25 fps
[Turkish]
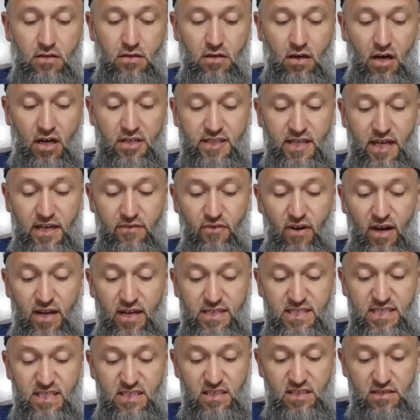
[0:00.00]
Hatay
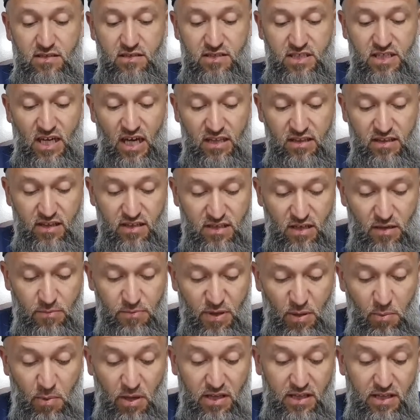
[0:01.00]
valisi kentte
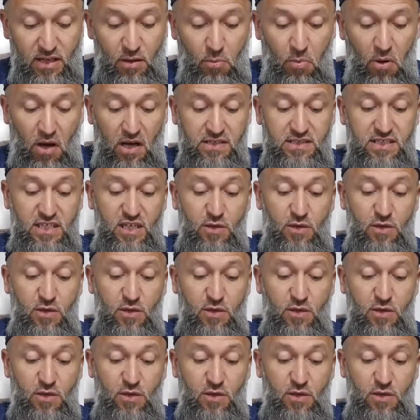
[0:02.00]
deprem nedeniyle bazı